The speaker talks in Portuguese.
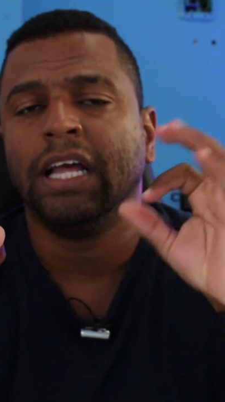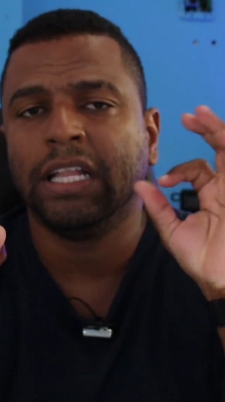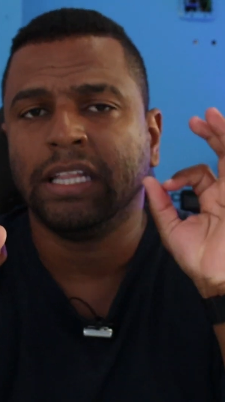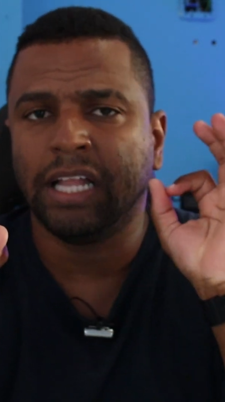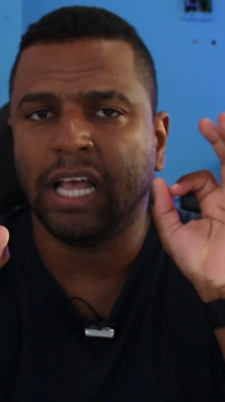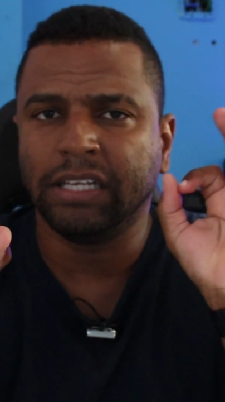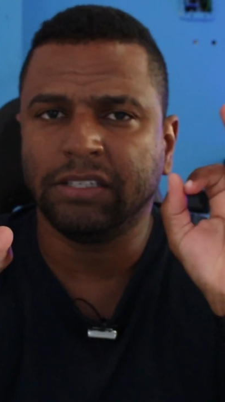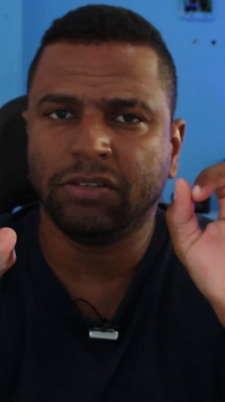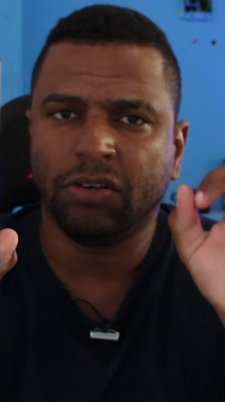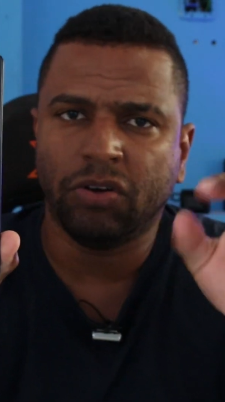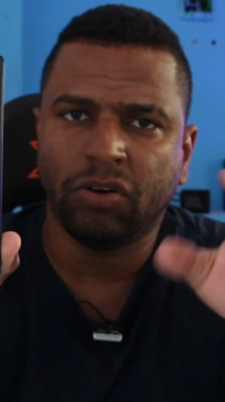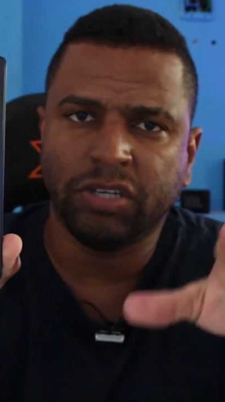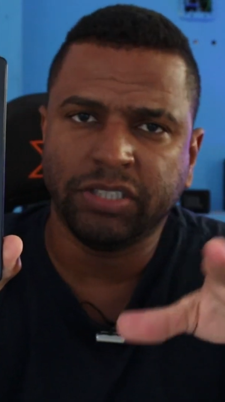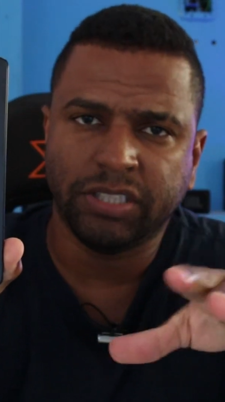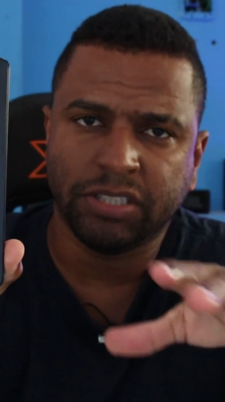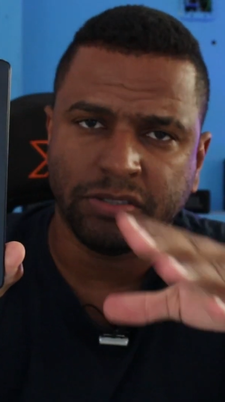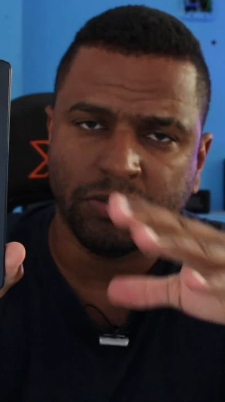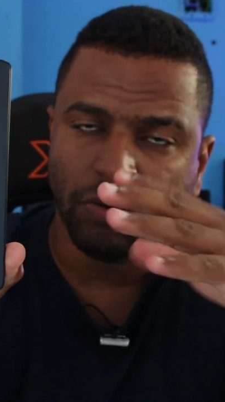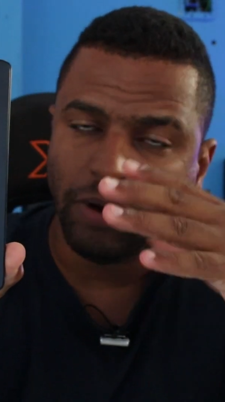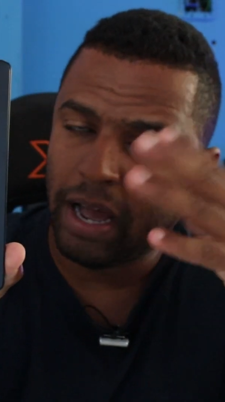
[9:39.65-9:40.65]
nas
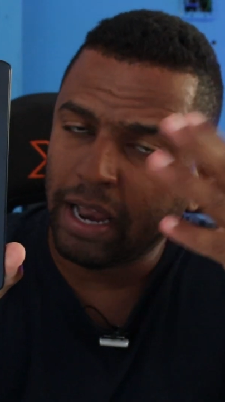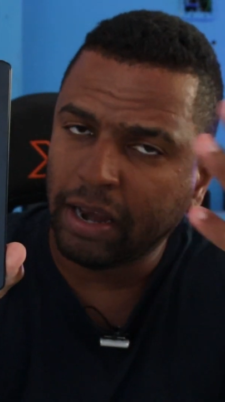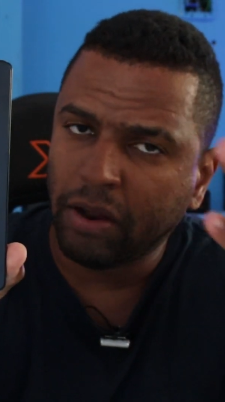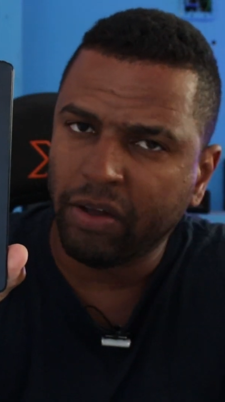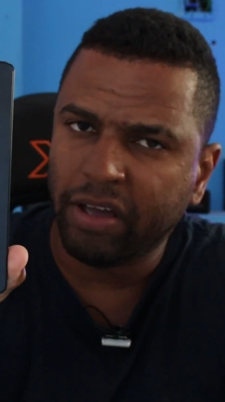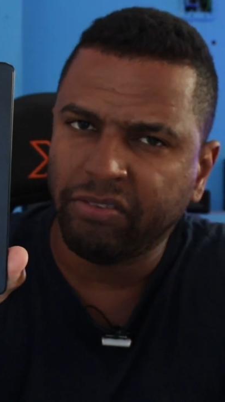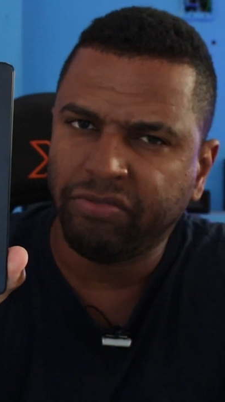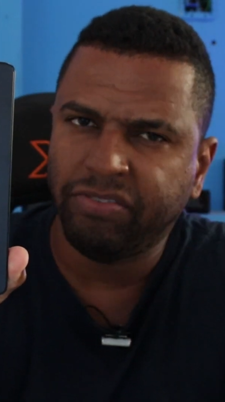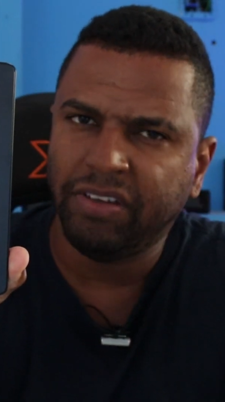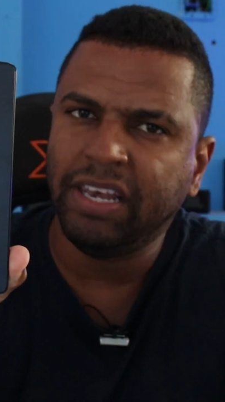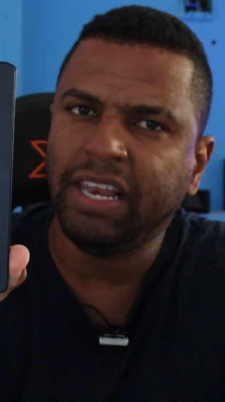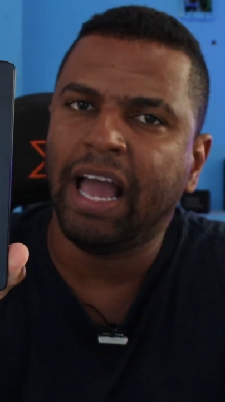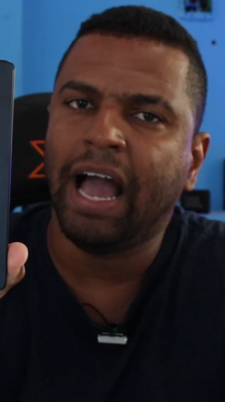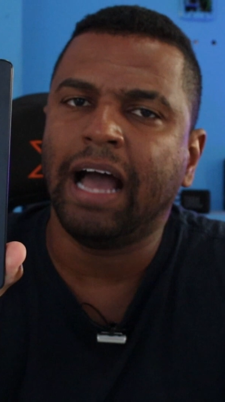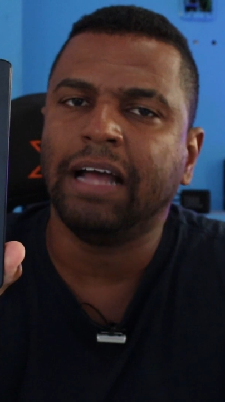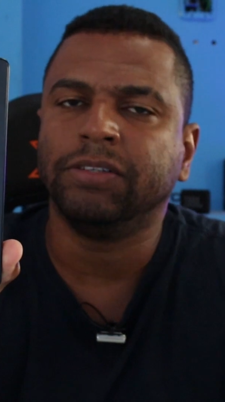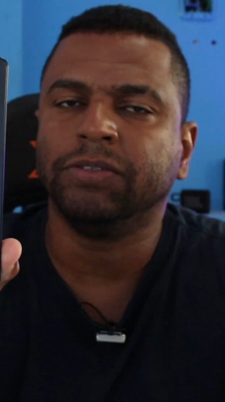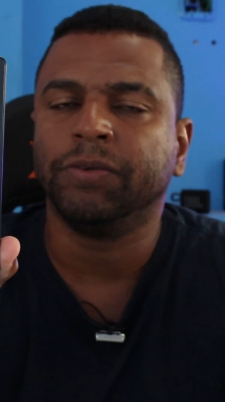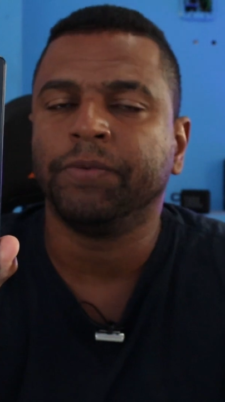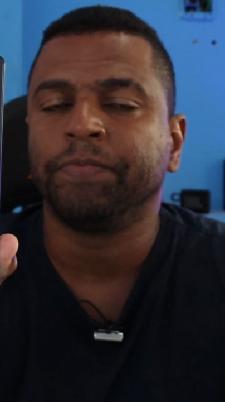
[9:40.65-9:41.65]
lojas que o canal é
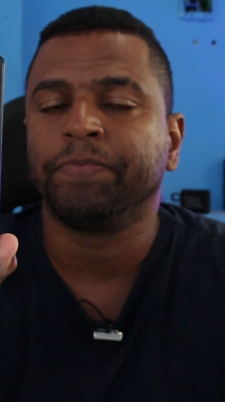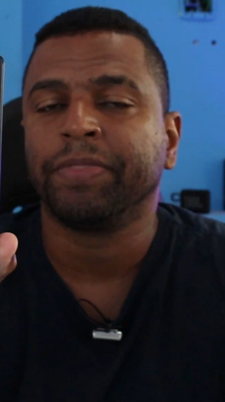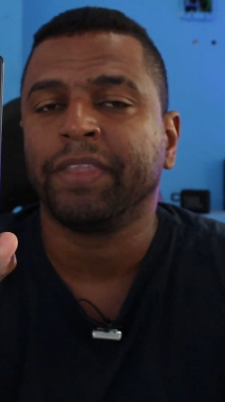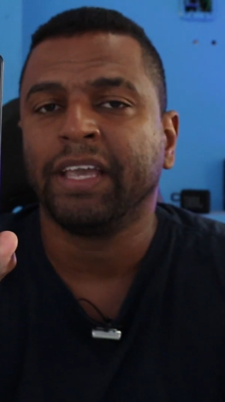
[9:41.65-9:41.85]
afiliado,